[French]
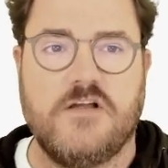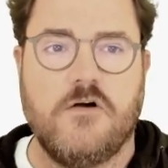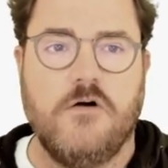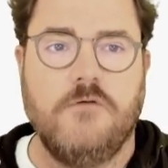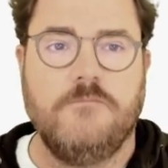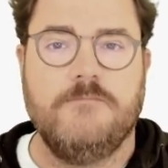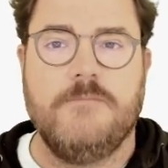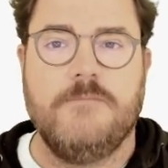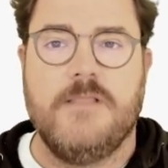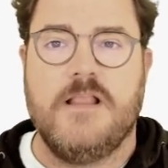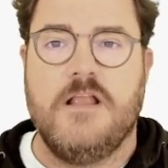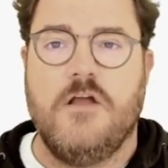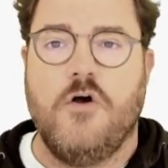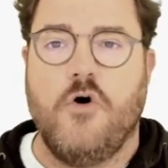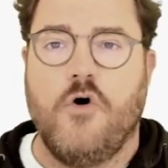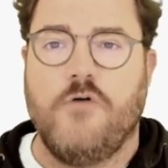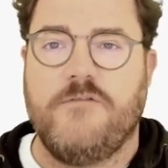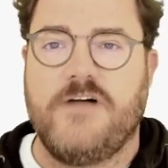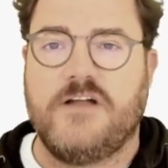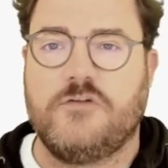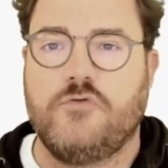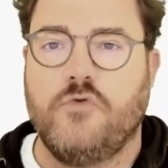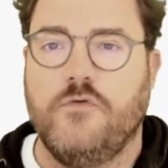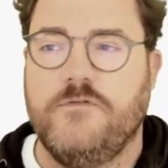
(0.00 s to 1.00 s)
d'écran,
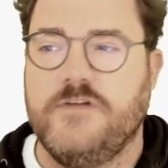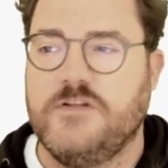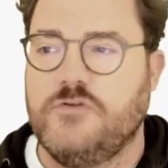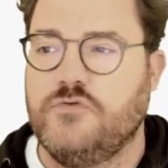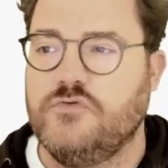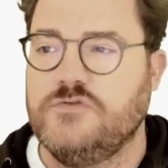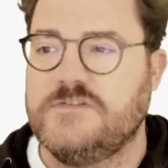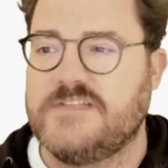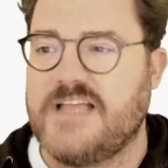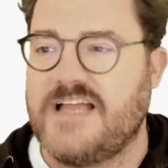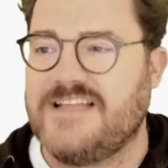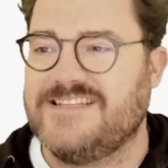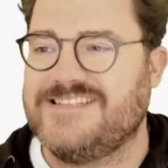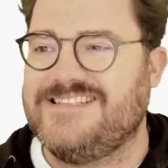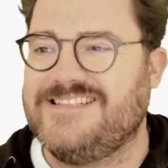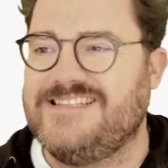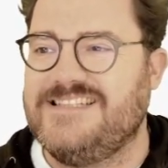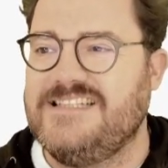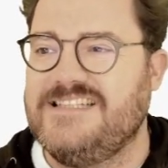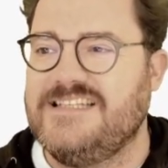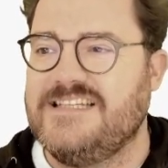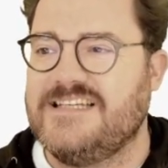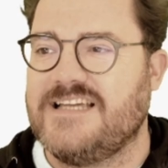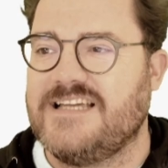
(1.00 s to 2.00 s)
on va retrouver tout ça
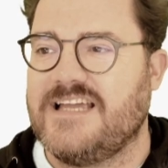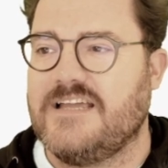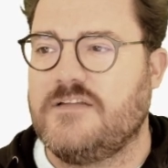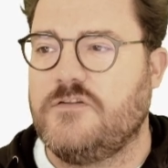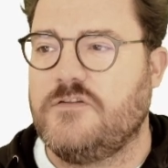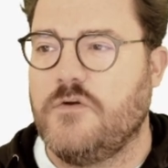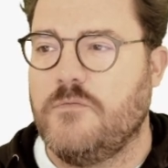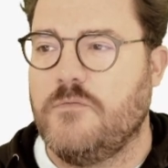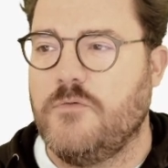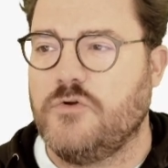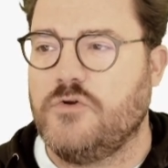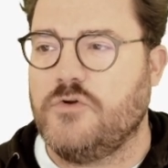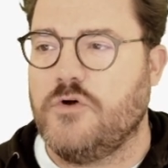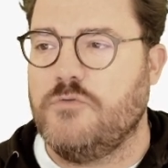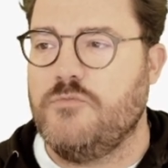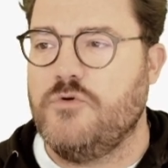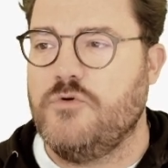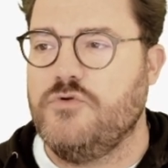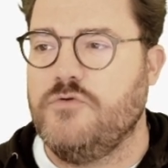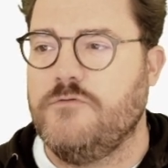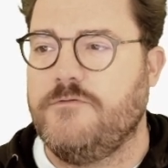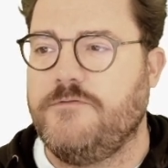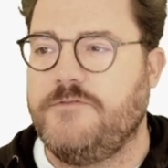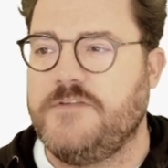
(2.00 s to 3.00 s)
directement dans le
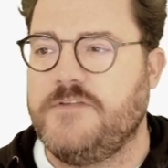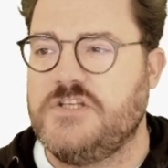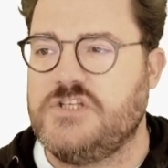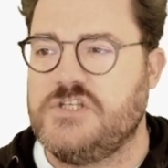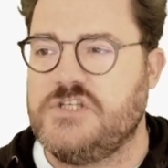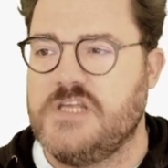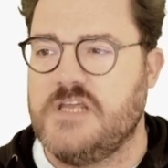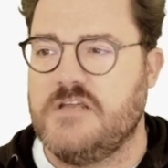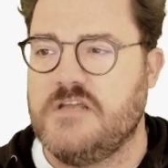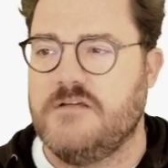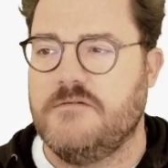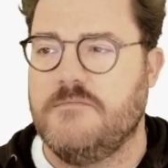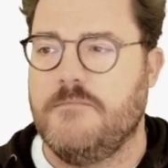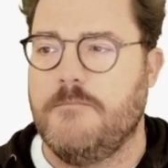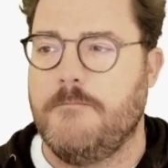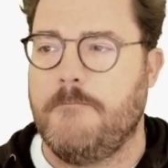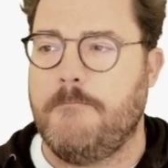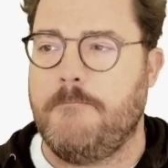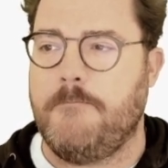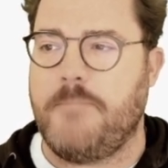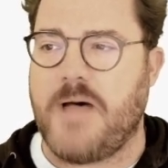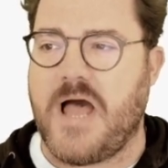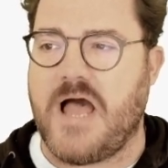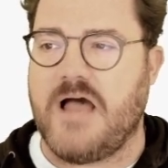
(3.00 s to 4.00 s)
menu Fichier,
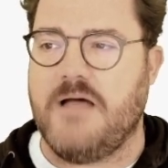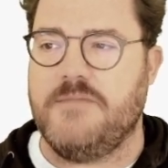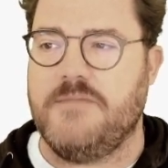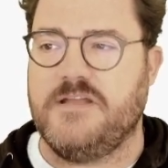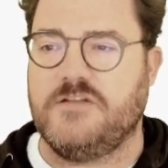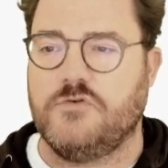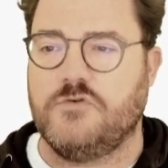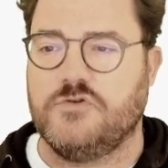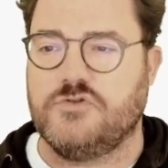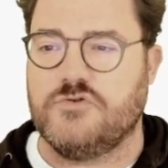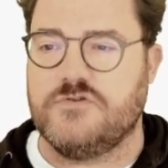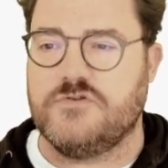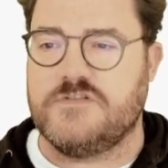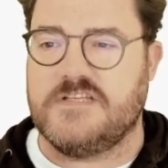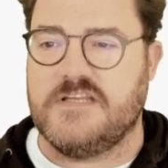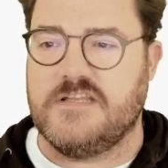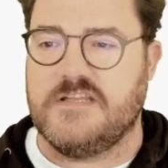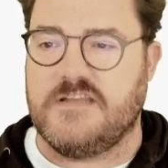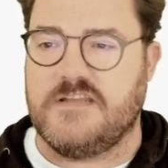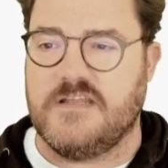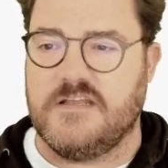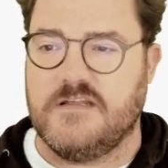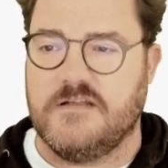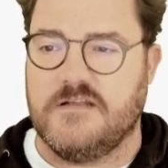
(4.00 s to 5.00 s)
Paramètres
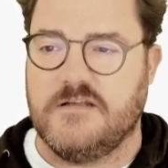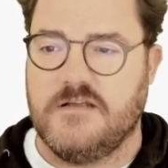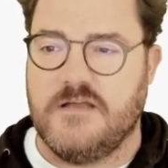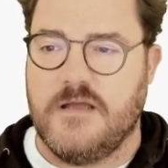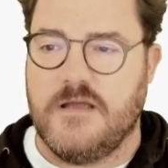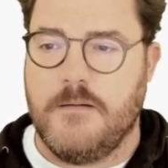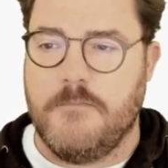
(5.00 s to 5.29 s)
société,